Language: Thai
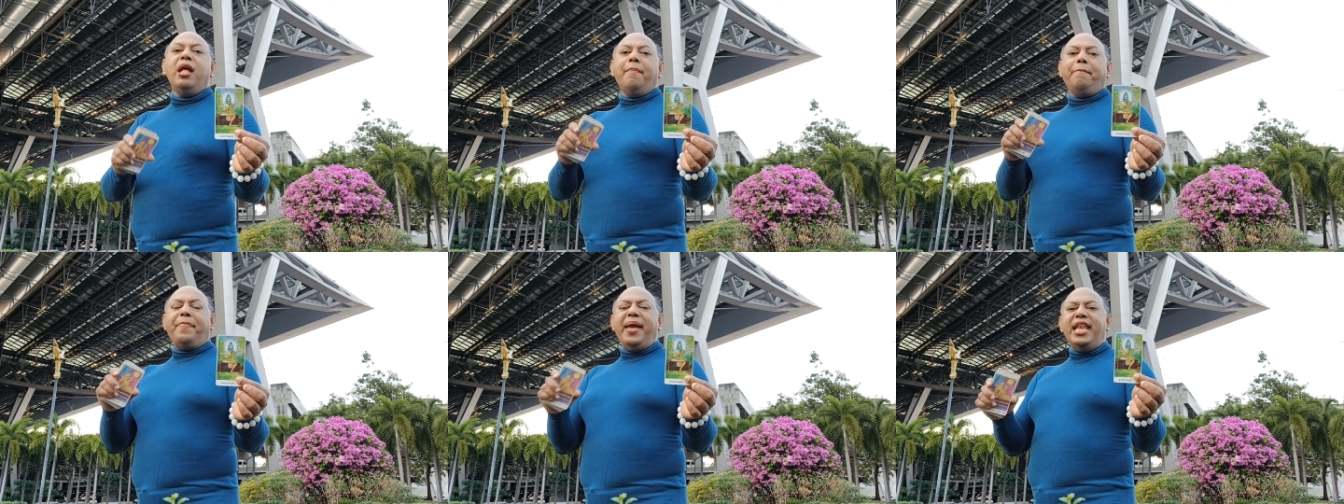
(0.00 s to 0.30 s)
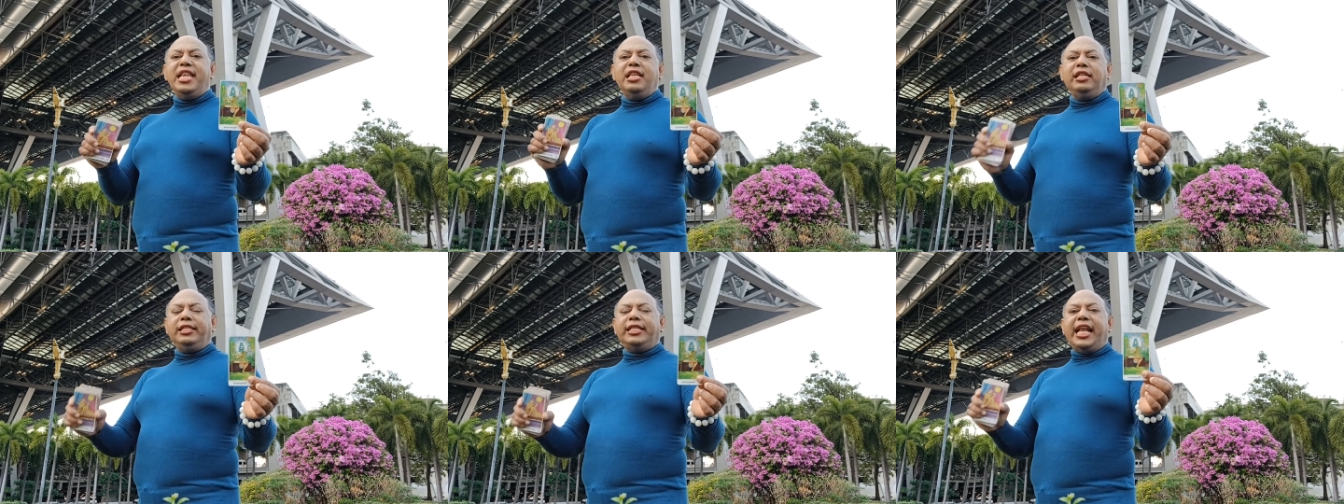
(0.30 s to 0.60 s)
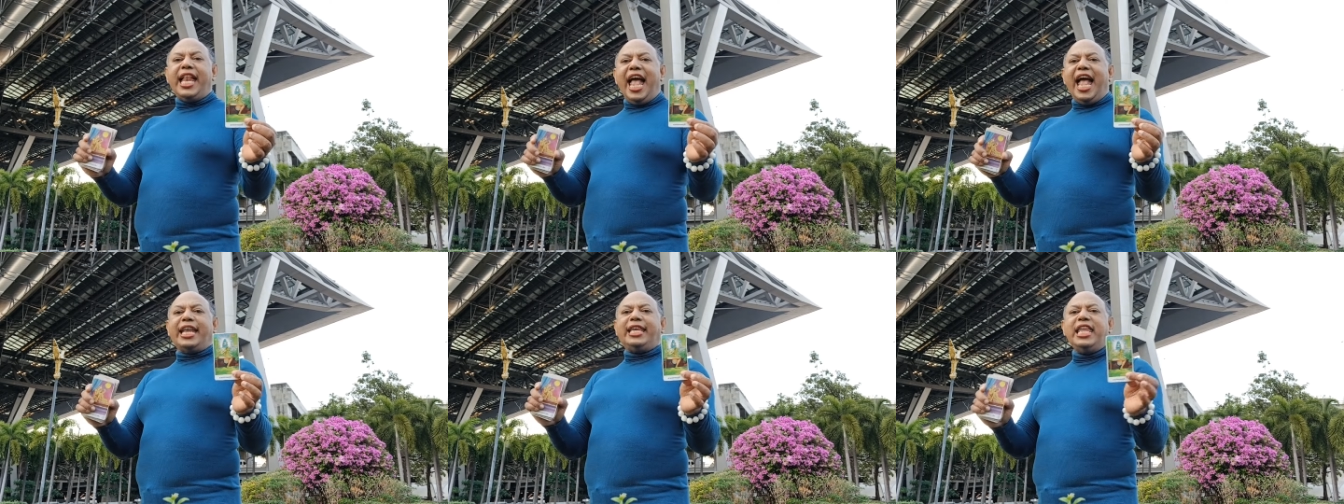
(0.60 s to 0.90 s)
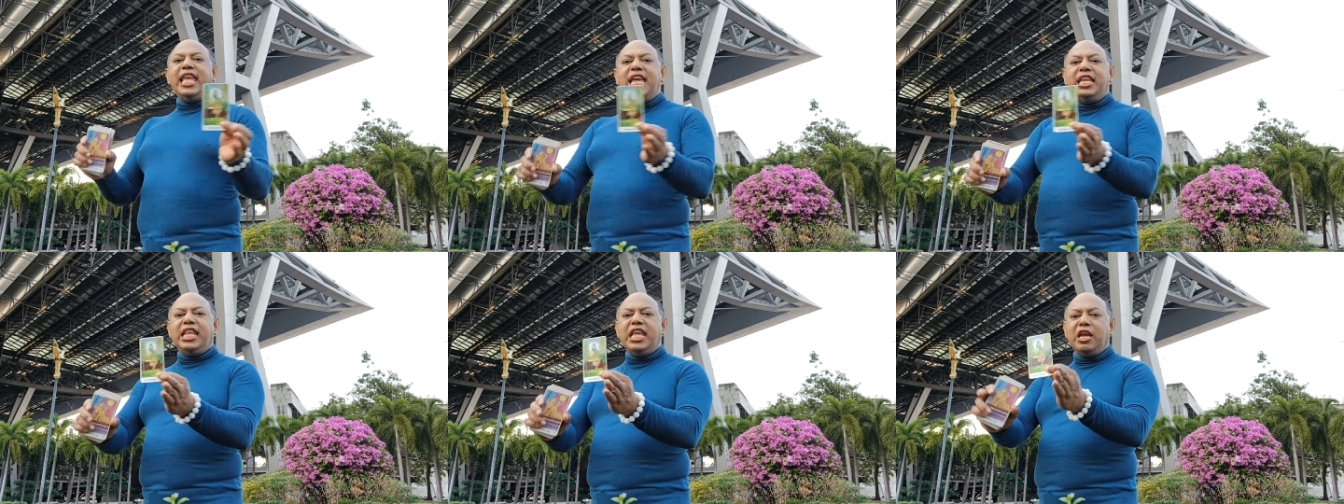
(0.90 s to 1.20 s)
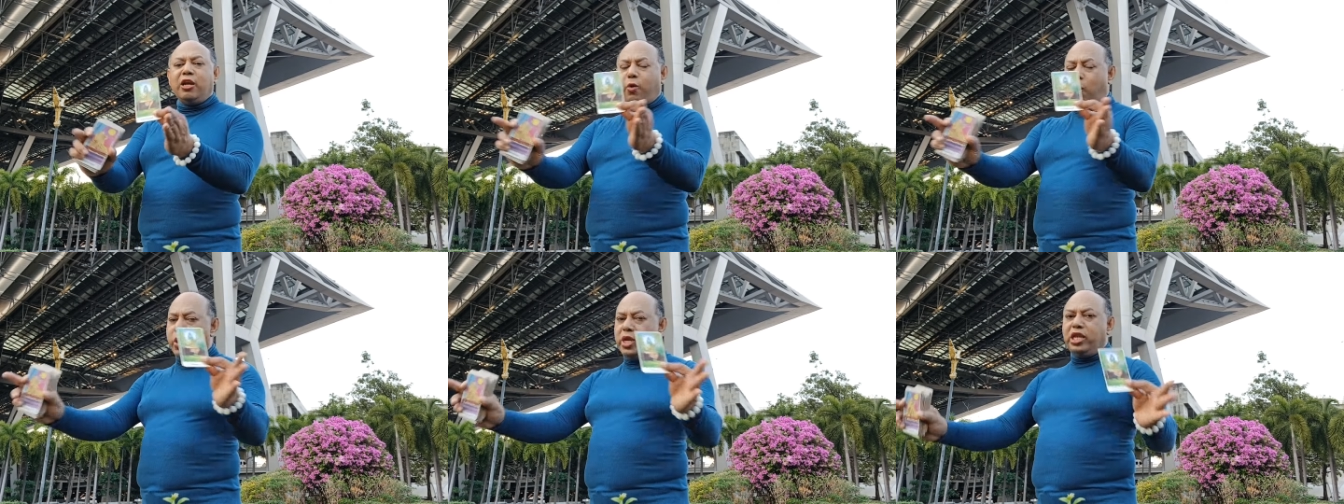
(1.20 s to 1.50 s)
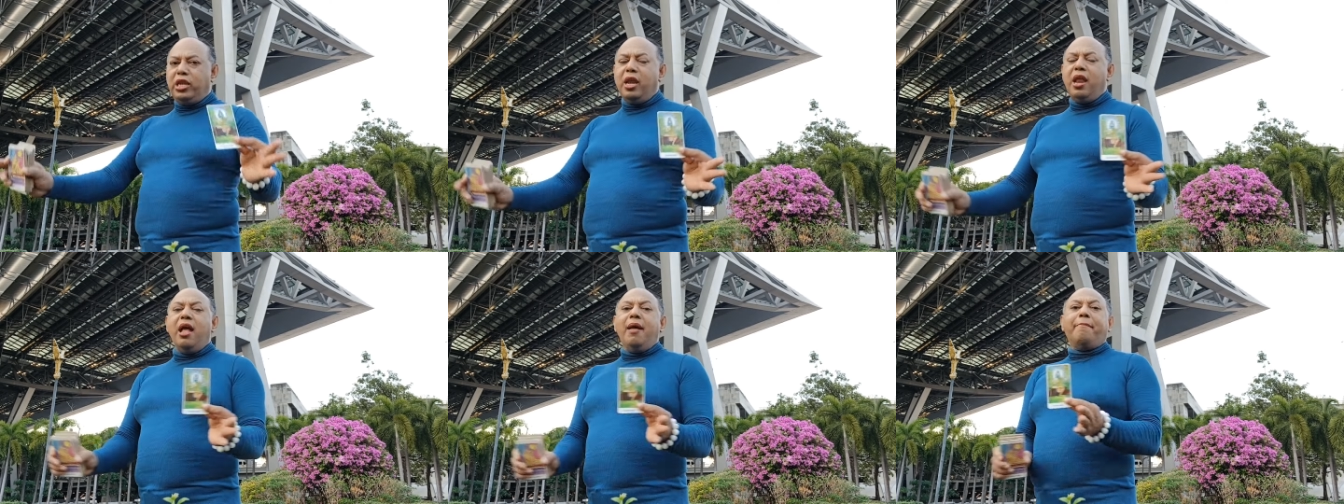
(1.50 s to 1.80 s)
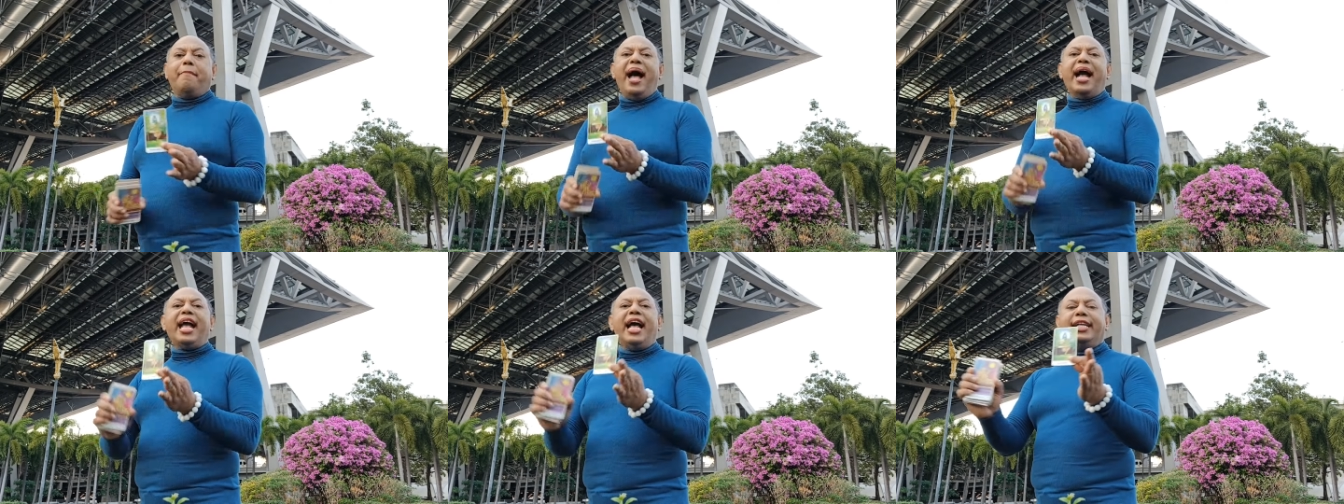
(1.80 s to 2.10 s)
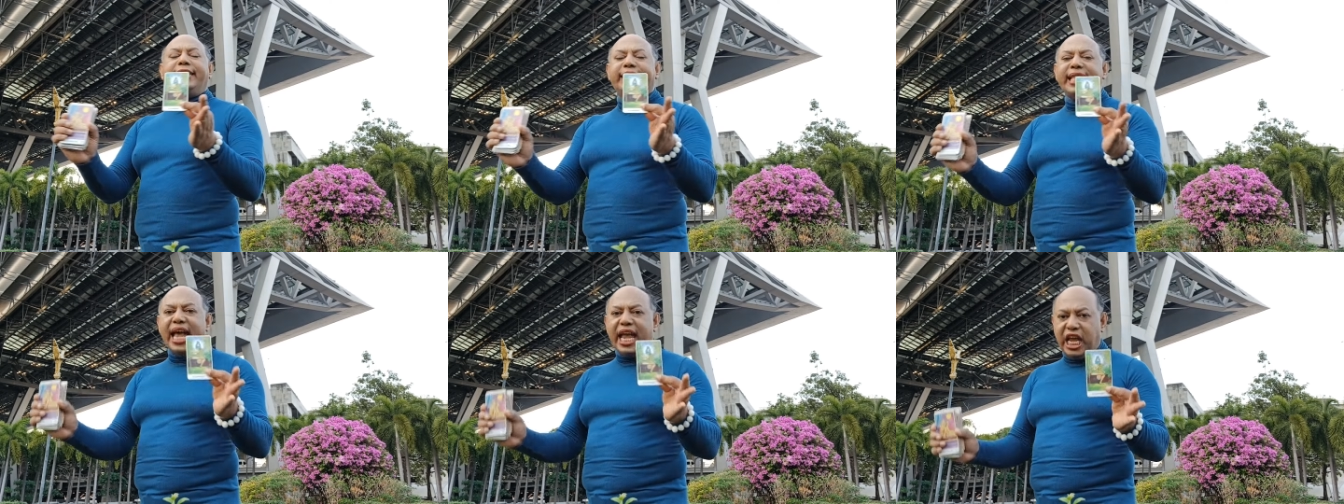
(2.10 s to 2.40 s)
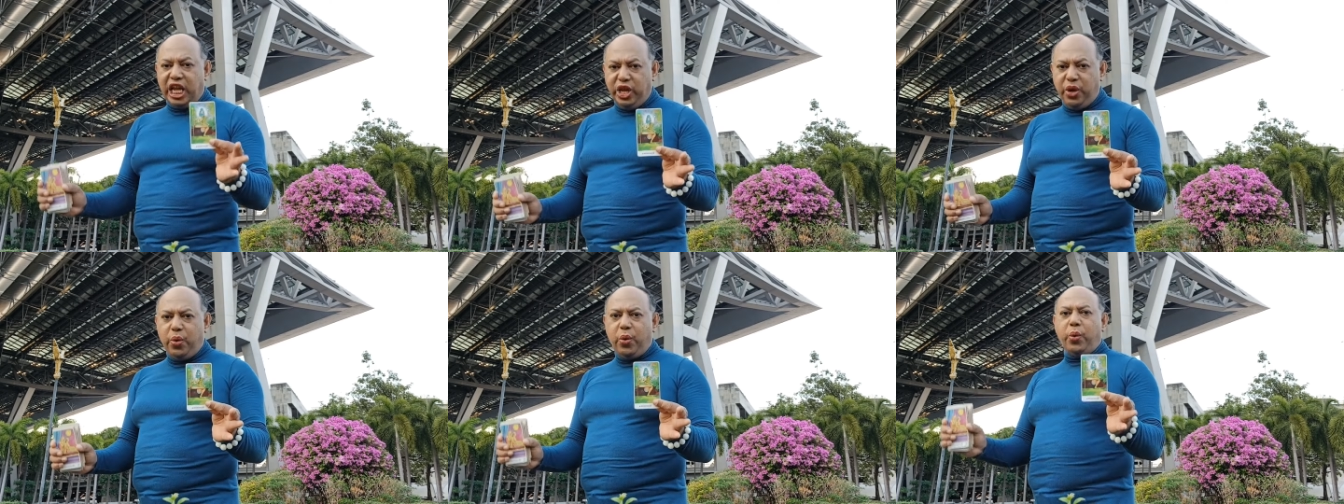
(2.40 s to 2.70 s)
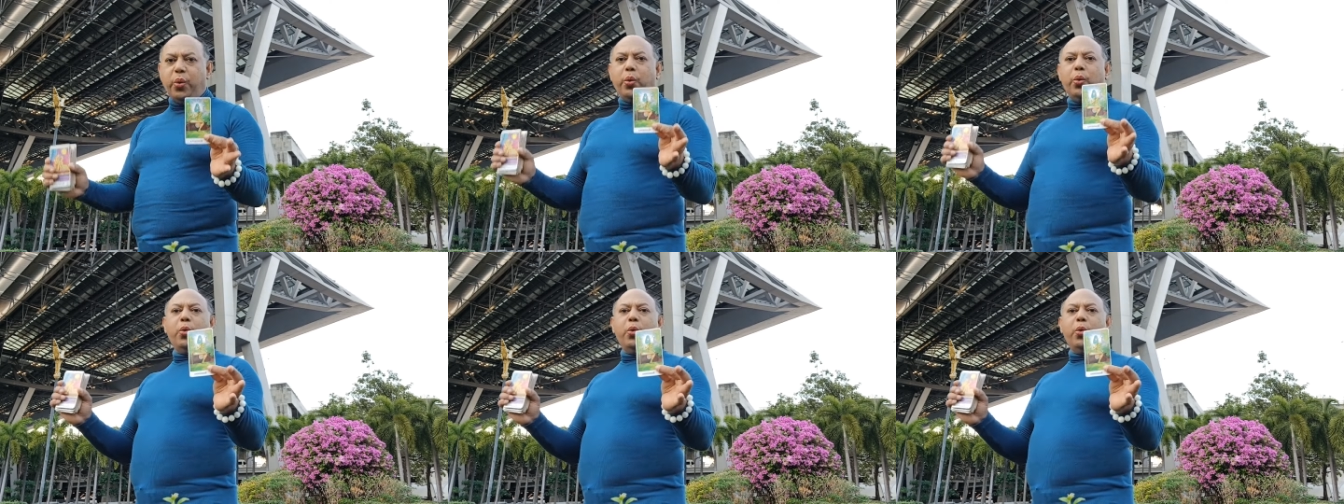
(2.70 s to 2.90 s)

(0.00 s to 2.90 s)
เป็นสถานที่ที่คุณพักอาศัยอยู่